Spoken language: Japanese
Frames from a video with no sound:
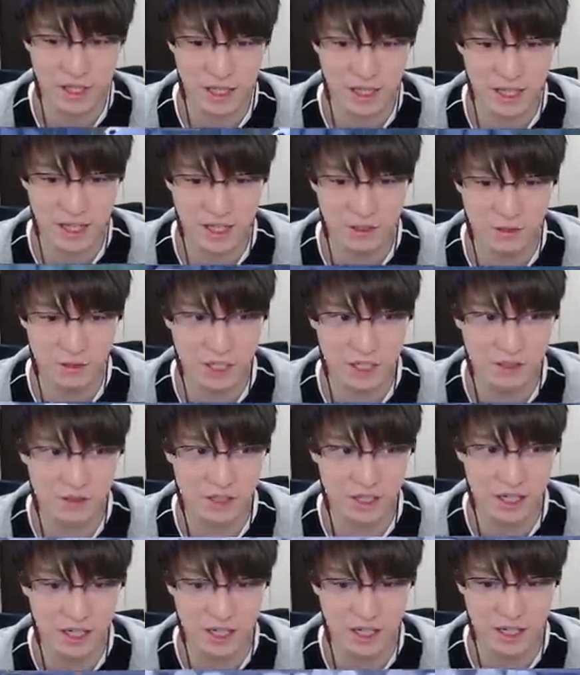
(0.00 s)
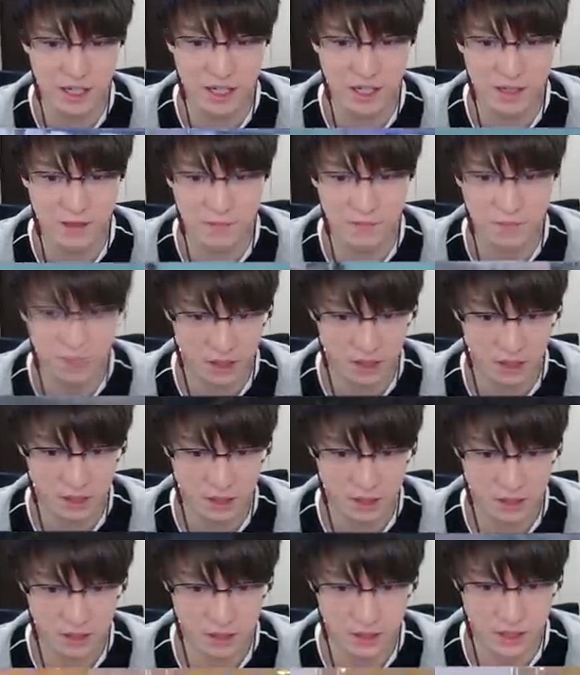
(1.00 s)
角にいるな。
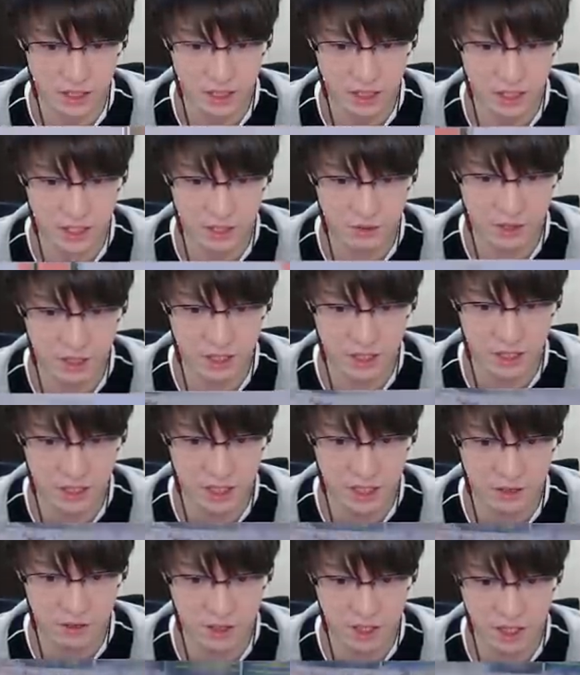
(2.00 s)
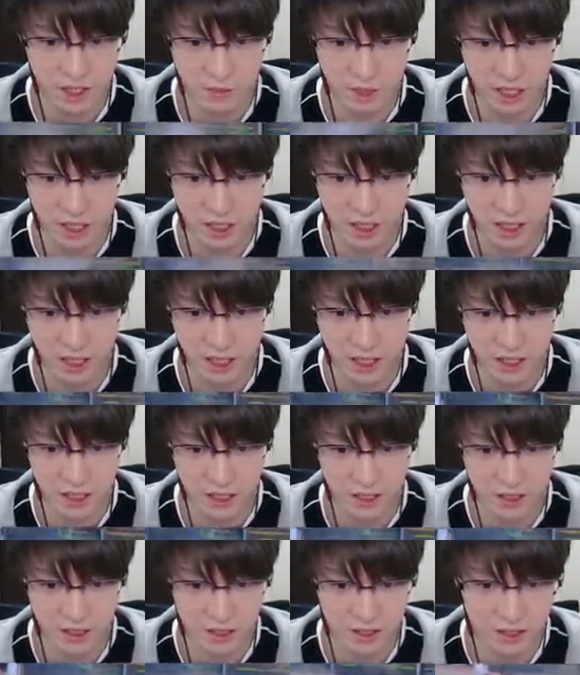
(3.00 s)
2階は絶対いるね、毎回。
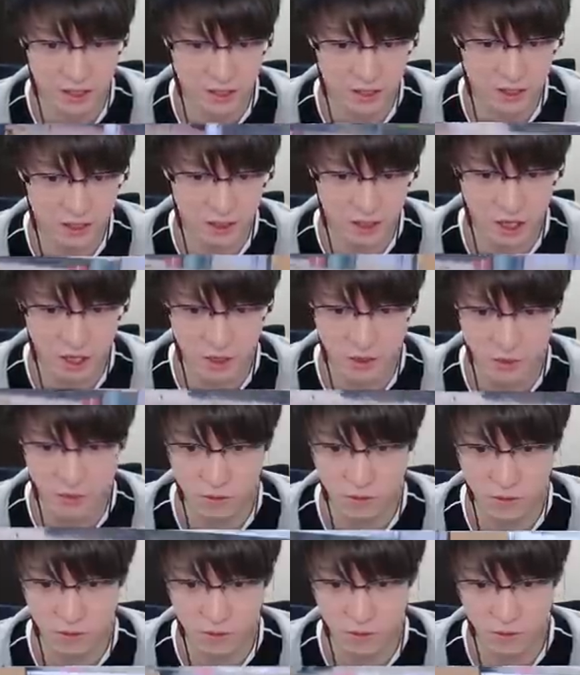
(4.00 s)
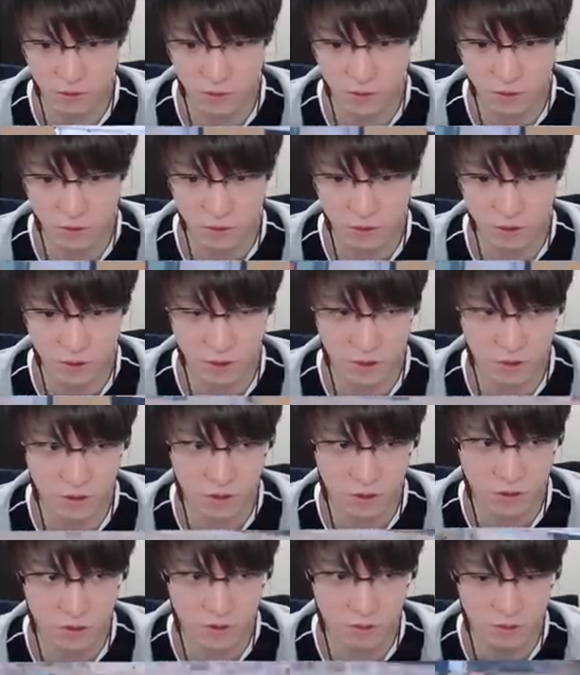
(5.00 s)
No。ノ o ノ o ノ o no,
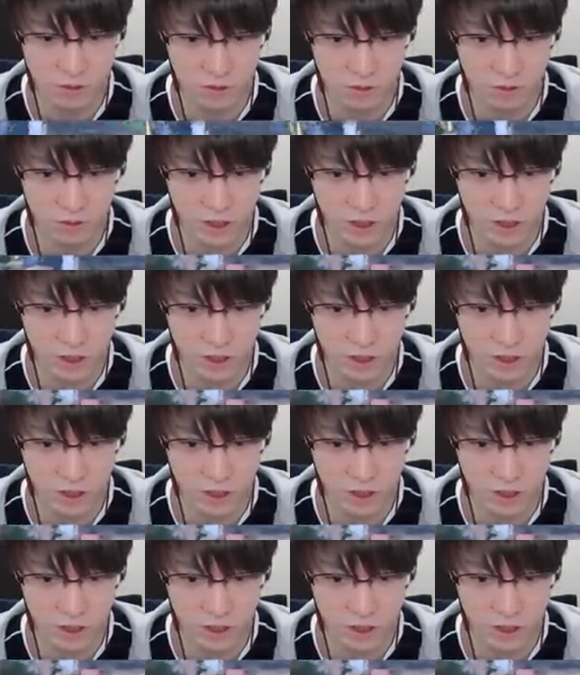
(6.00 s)
no. これ